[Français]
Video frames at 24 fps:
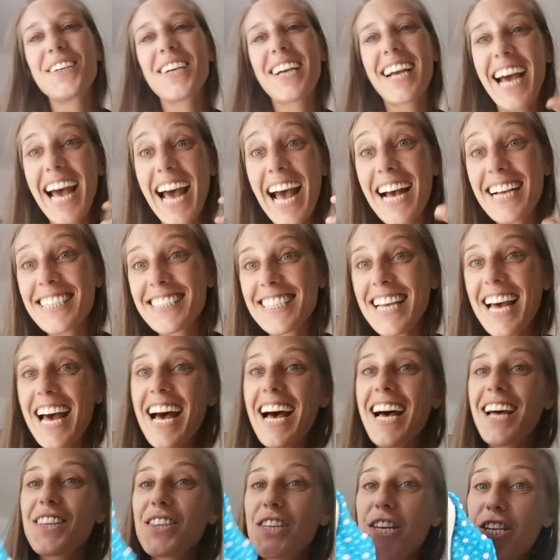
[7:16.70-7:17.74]
Grâce
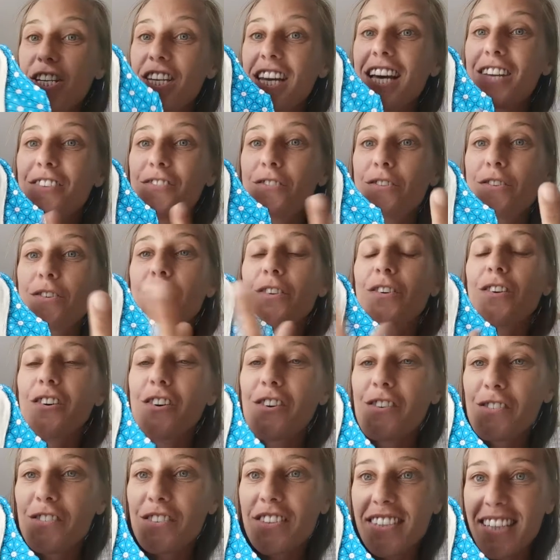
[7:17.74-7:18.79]
à déjà d'une,
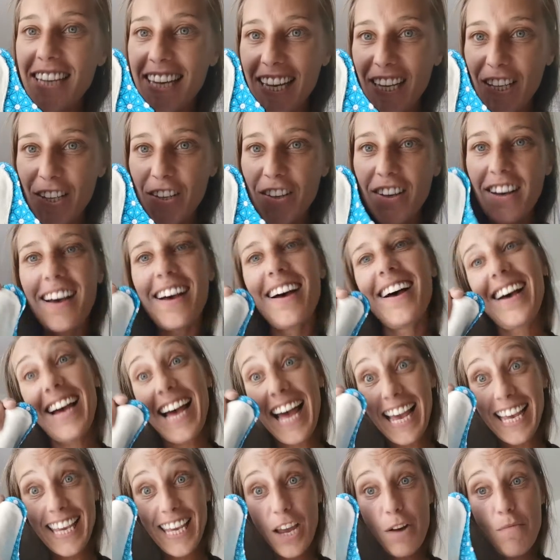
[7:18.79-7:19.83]
on sait euh,
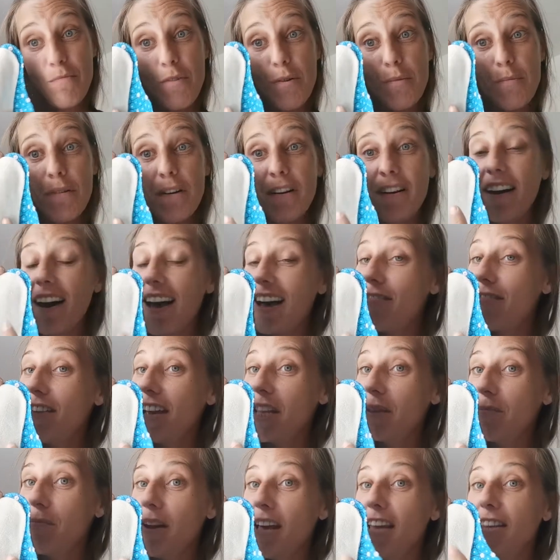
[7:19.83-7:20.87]
à quel moment elle va
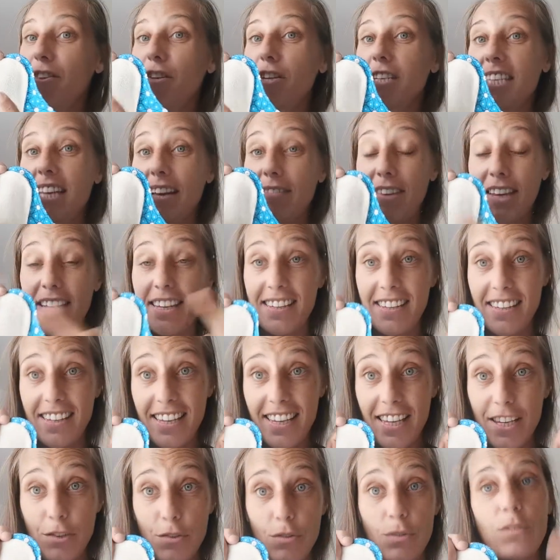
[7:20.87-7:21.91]
être pleine notre serviette
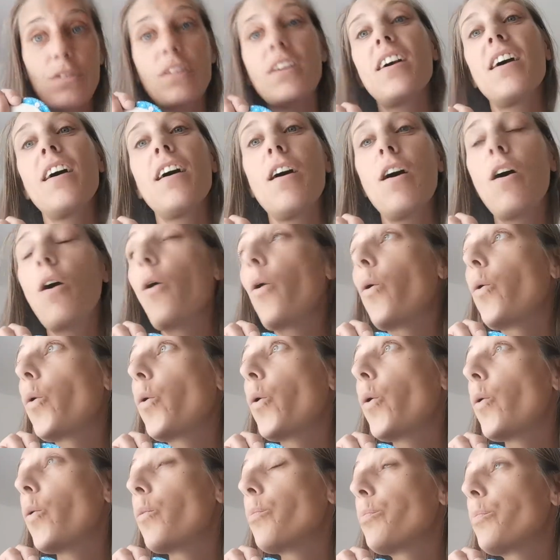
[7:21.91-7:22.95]
et donc
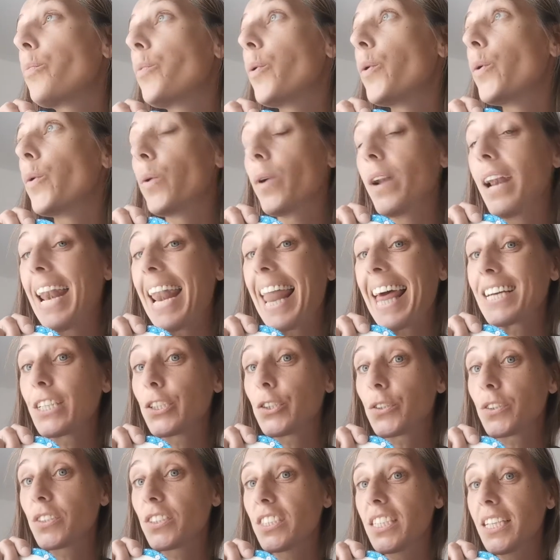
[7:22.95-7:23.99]
qu'on peut la
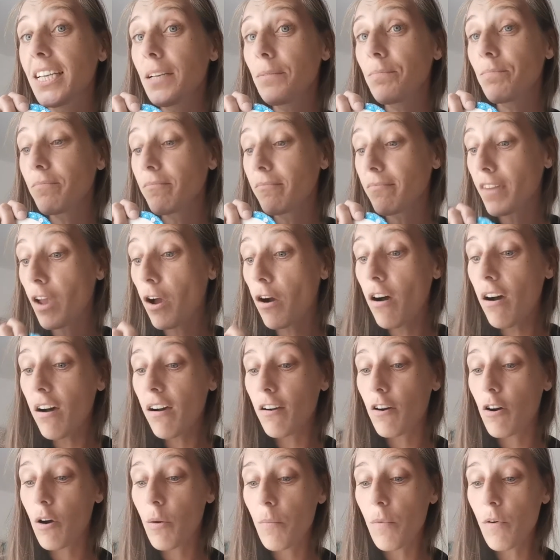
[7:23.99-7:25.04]
changer.
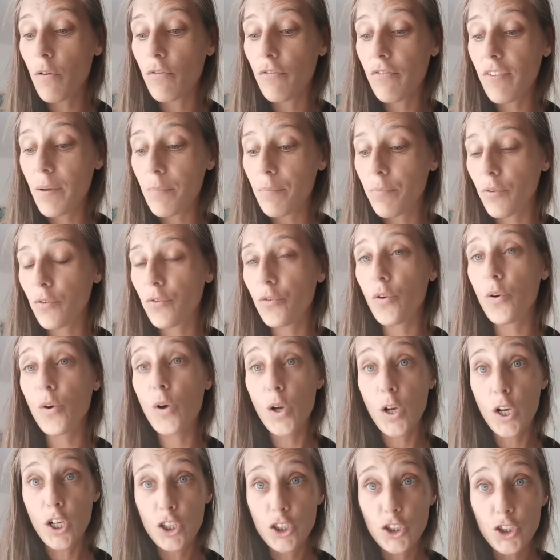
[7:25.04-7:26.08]
Or, comment on fait pour se
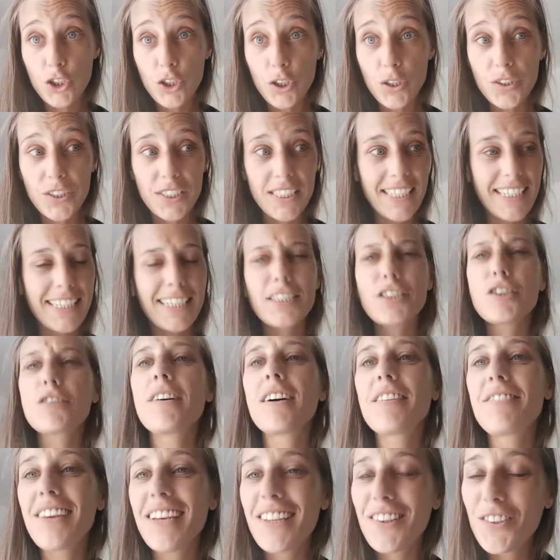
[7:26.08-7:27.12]
changer Qu'est-ce
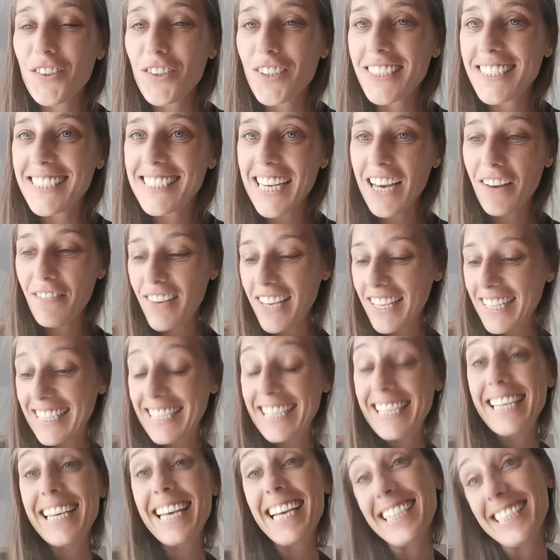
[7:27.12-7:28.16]
qu'on va faire de notre serviette
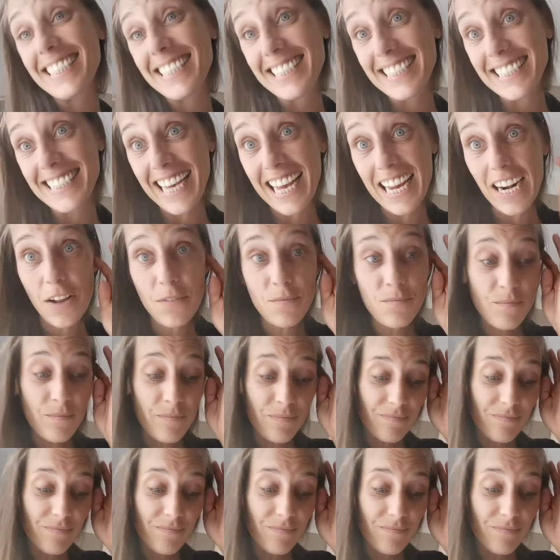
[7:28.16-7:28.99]
qui est sale